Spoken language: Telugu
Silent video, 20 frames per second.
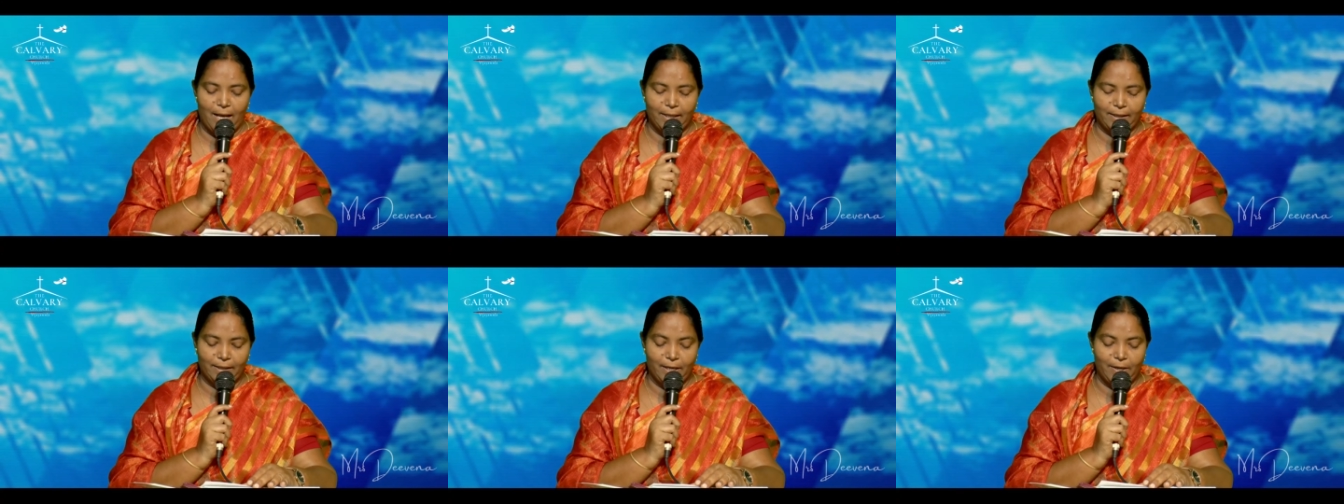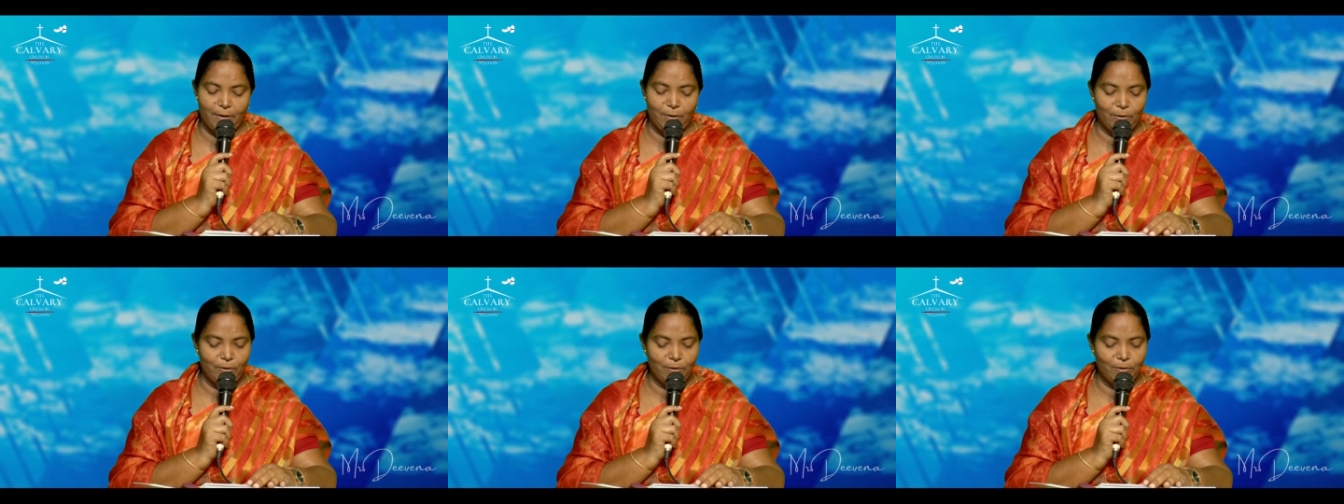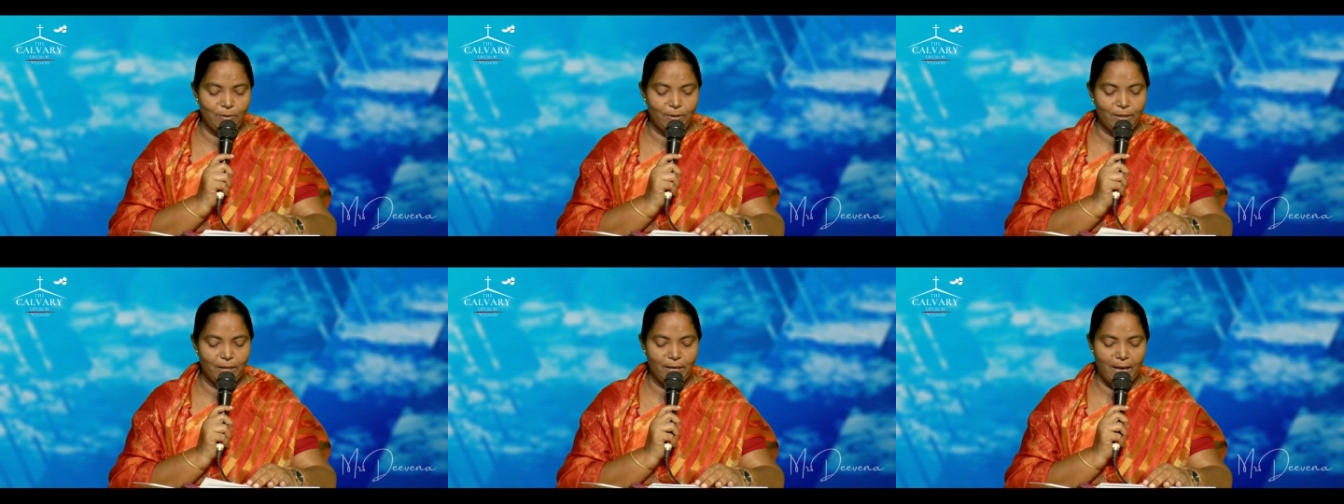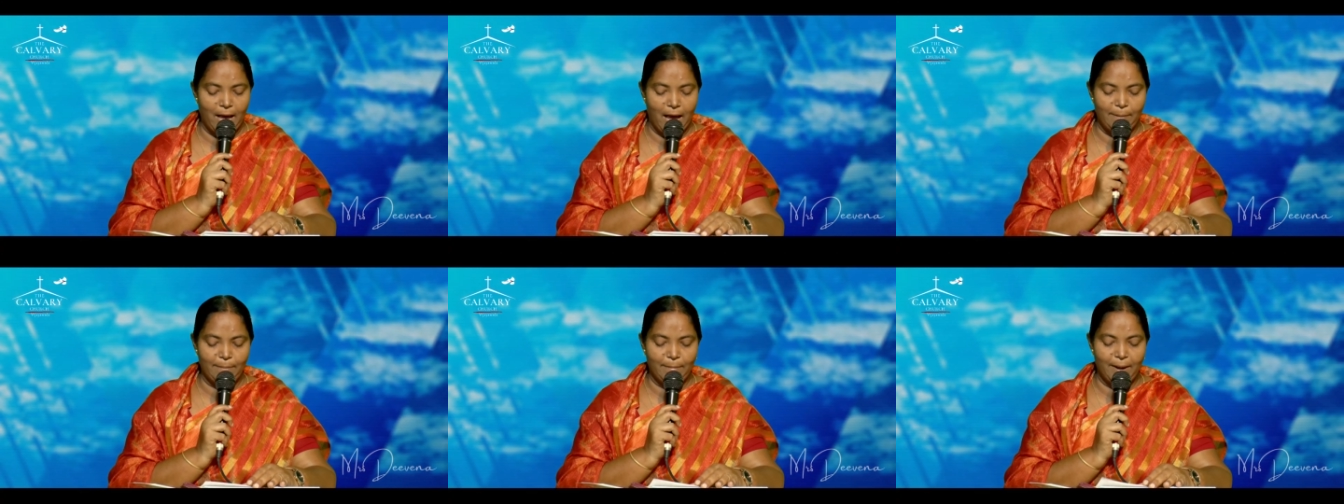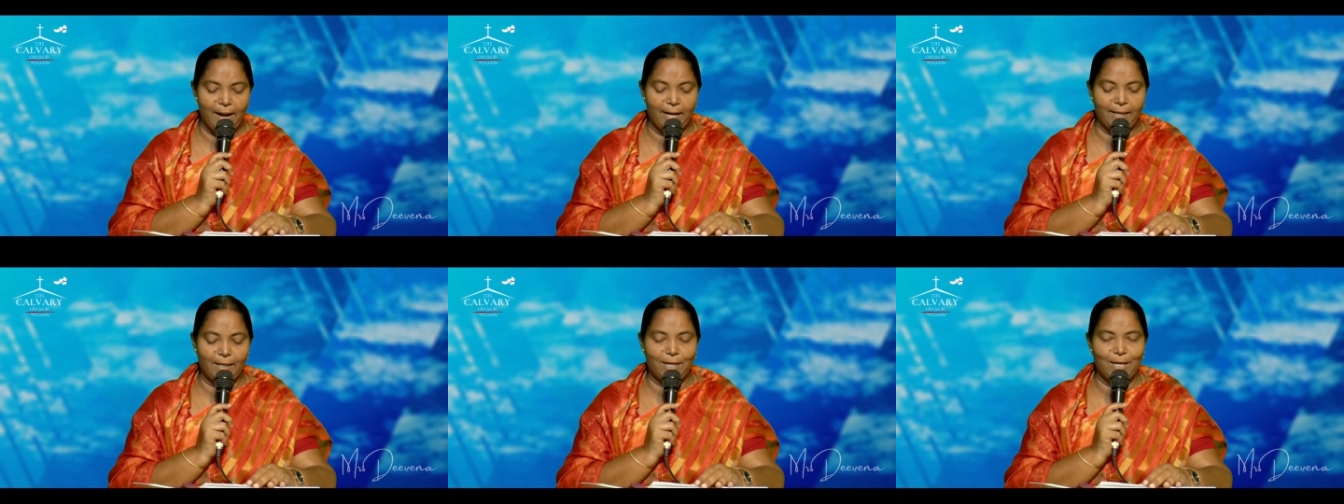అతడు ఆ
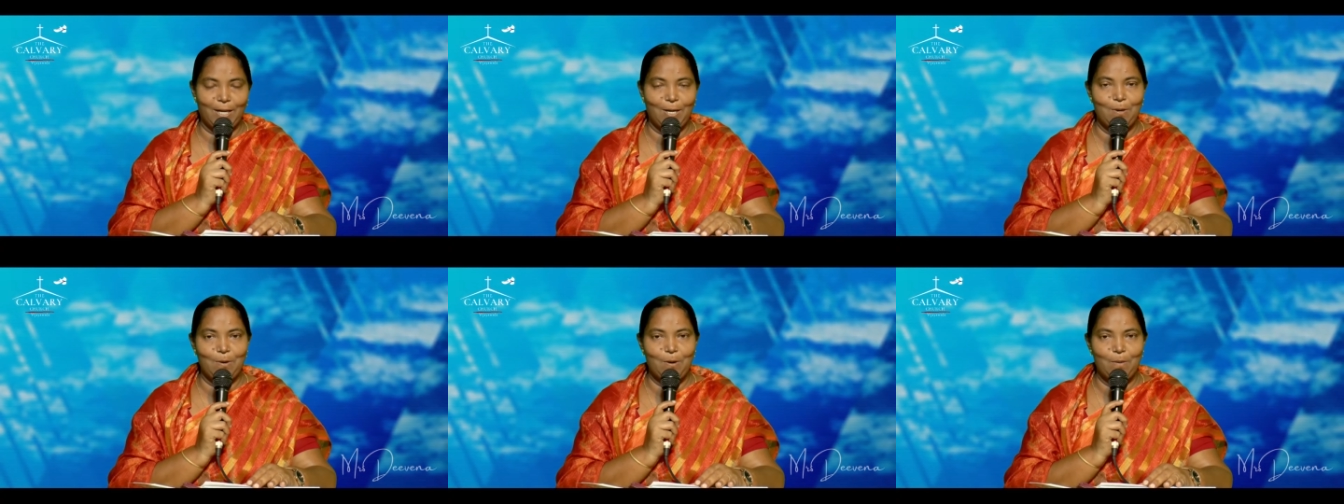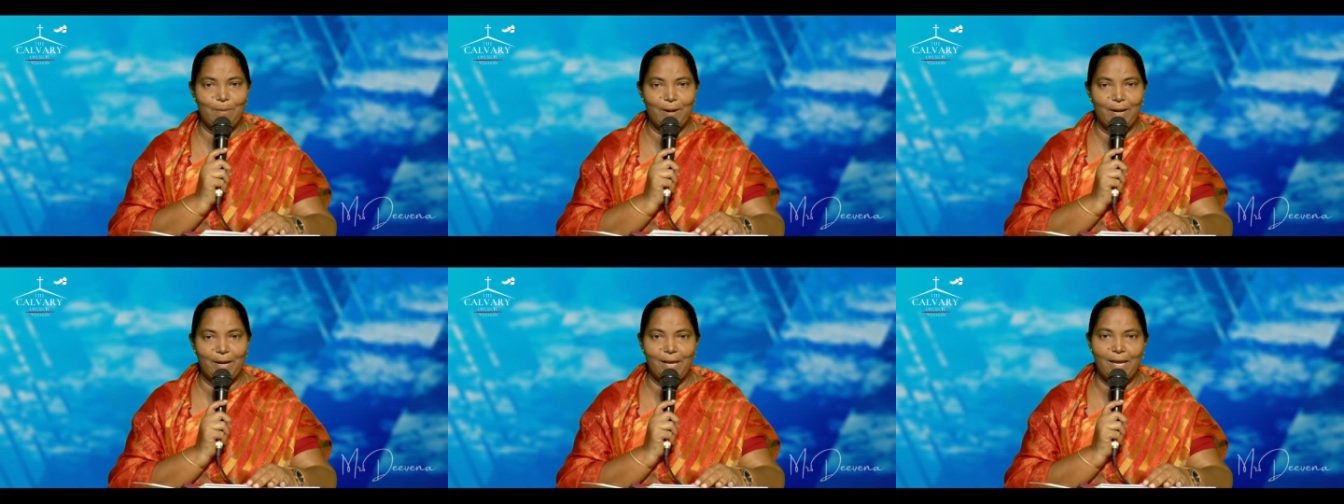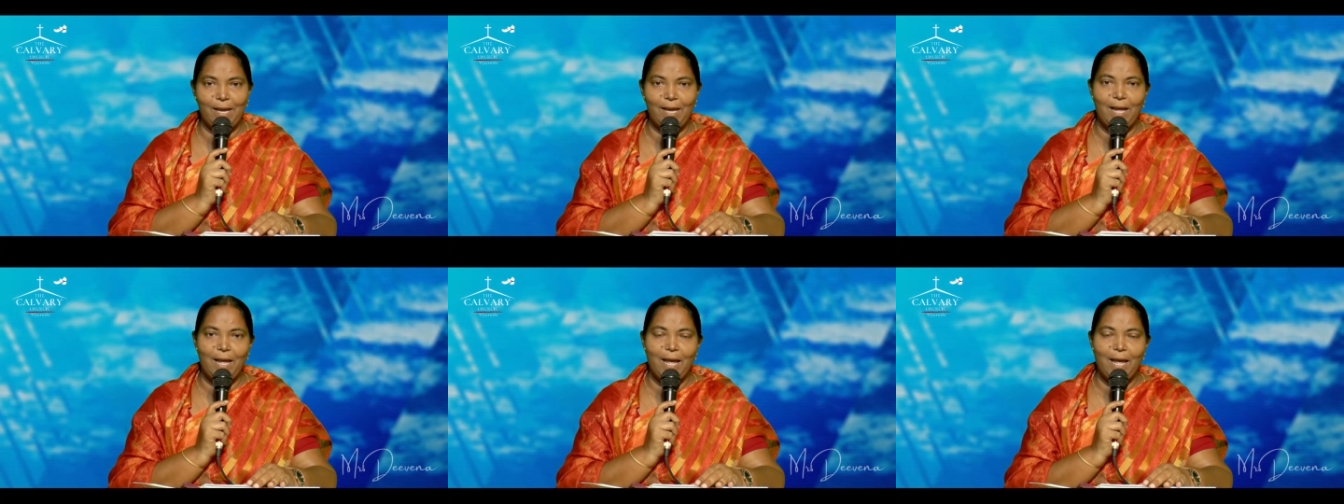మాటకి లోబడి